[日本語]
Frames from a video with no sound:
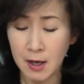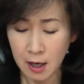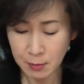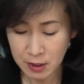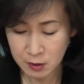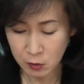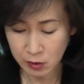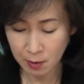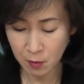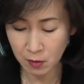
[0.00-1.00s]
民主党
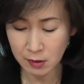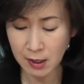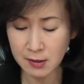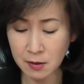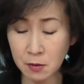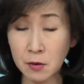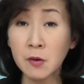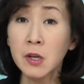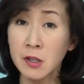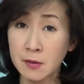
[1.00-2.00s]
でも対策を
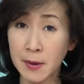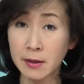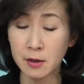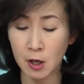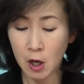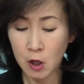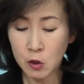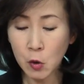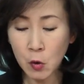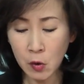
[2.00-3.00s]
協議すべく
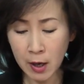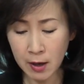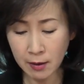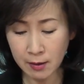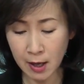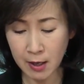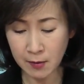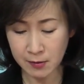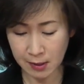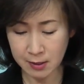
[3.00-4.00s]
情報連絡会議
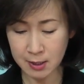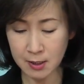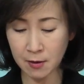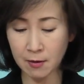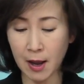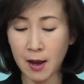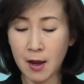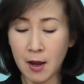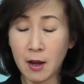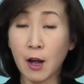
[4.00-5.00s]
を設置したほか
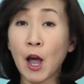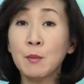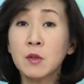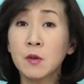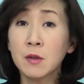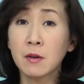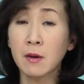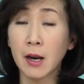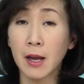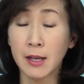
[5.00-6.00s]
外務省など
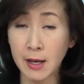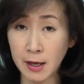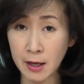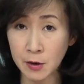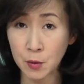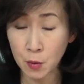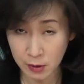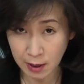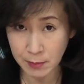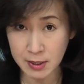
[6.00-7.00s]
からヒアリングを行
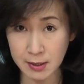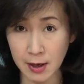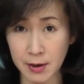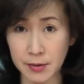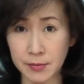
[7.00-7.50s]
いました